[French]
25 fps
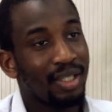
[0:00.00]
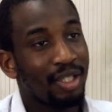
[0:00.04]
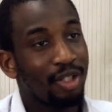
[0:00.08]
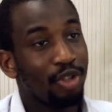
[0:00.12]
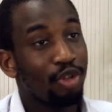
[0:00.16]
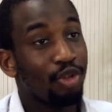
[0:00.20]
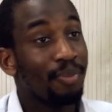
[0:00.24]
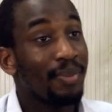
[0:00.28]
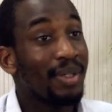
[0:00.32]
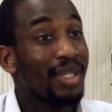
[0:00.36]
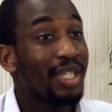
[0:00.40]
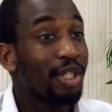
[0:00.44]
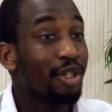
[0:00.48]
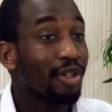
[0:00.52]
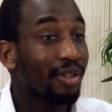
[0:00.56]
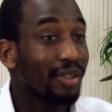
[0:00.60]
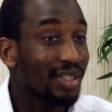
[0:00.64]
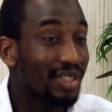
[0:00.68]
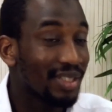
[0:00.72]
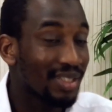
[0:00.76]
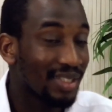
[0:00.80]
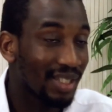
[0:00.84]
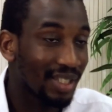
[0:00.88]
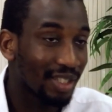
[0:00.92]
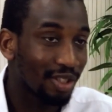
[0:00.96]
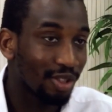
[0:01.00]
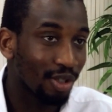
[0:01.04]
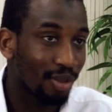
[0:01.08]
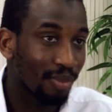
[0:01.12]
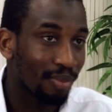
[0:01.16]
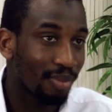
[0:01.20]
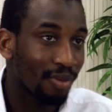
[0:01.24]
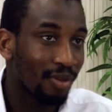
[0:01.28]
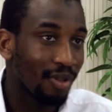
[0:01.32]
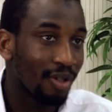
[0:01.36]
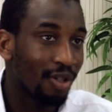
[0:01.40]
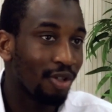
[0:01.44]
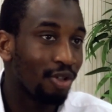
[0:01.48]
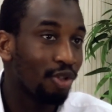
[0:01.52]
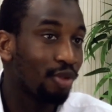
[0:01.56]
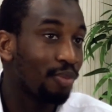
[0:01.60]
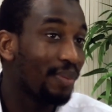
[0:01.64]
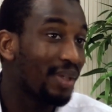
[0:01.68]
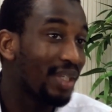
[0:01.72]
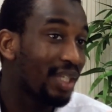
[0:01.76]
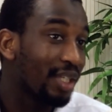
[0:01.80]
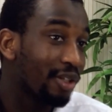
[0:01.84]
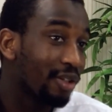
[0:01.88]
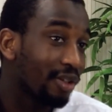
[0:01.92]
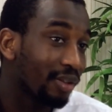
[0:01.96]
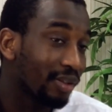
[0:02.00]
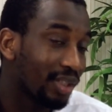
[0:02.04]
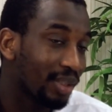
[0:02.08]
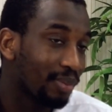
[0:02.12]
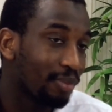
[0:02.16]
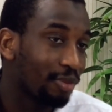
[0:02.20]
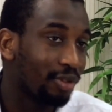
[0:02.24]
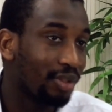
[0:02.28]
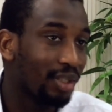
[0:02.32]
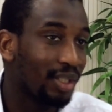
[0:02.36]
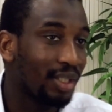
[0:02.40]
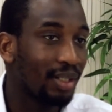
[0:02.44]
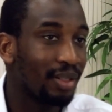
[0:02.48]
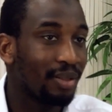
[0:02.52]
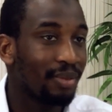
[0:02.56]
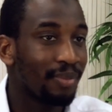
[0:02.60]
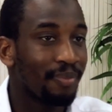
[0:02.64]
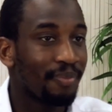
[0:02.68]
le meilleur des exemples, le meilleur des modèles